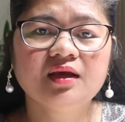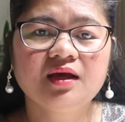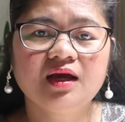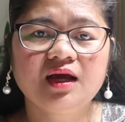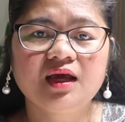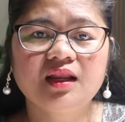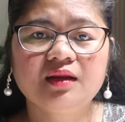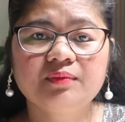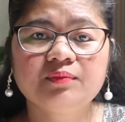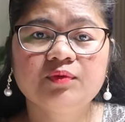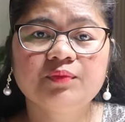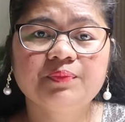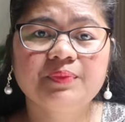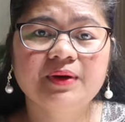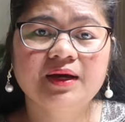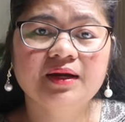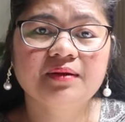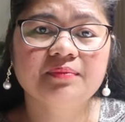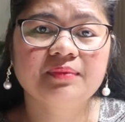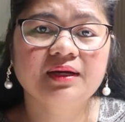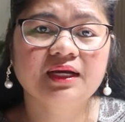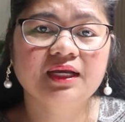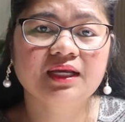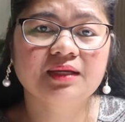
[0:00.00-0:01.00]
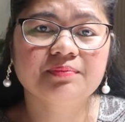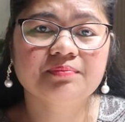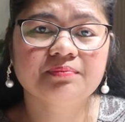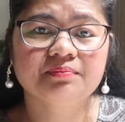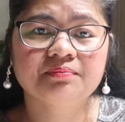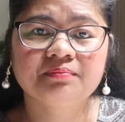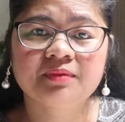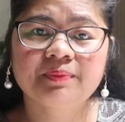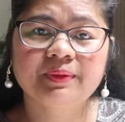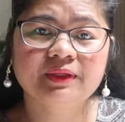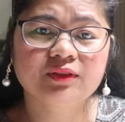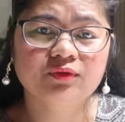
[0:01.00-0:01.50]
Alam mo, para
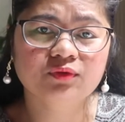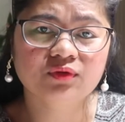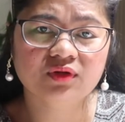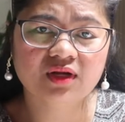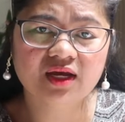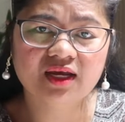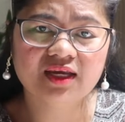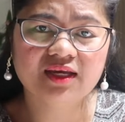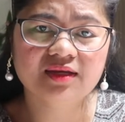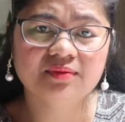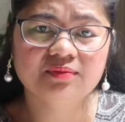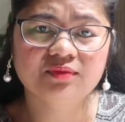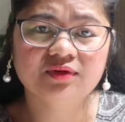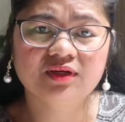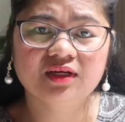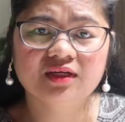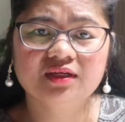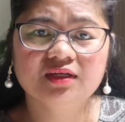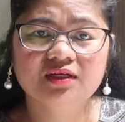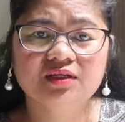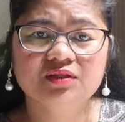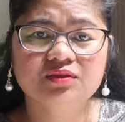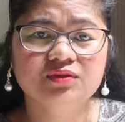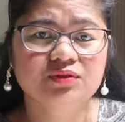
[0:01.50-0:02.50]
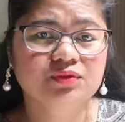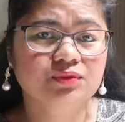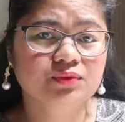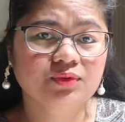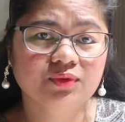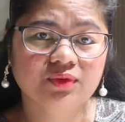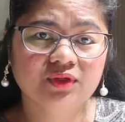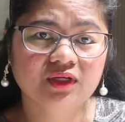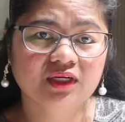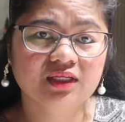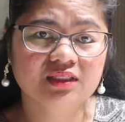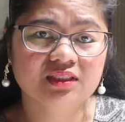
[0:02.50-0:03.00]
mapatunayan mo lang na
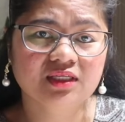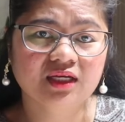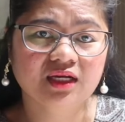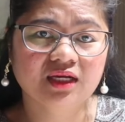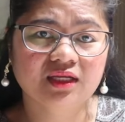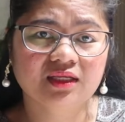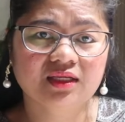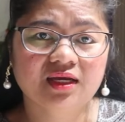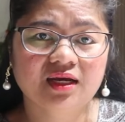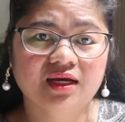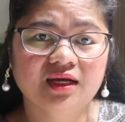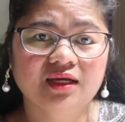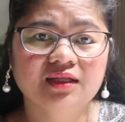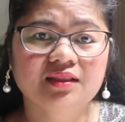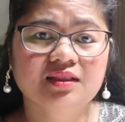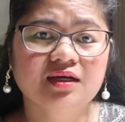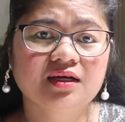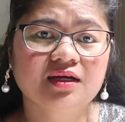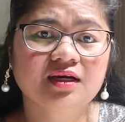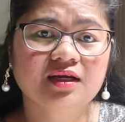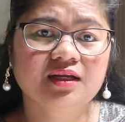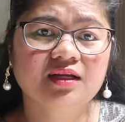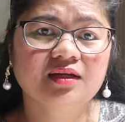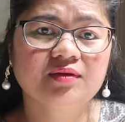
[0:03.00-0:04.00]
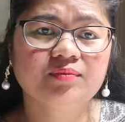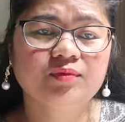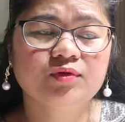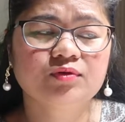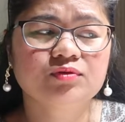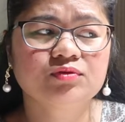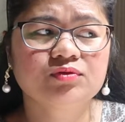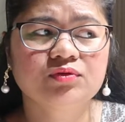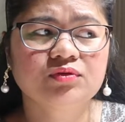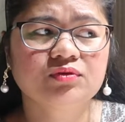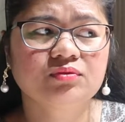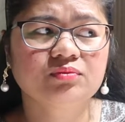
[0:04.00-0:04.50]
nagsusuri ka sa kanya, itanggalin
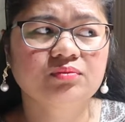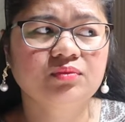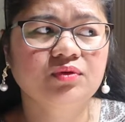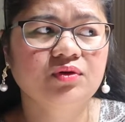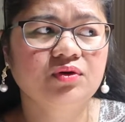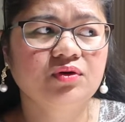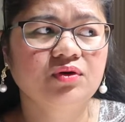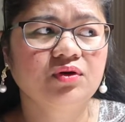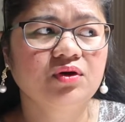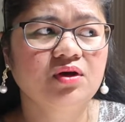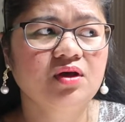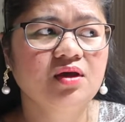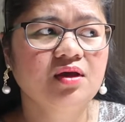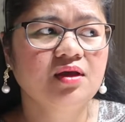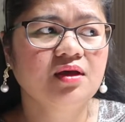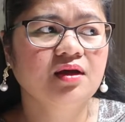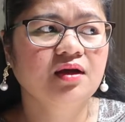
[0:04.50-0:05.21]
mo yung suot mo.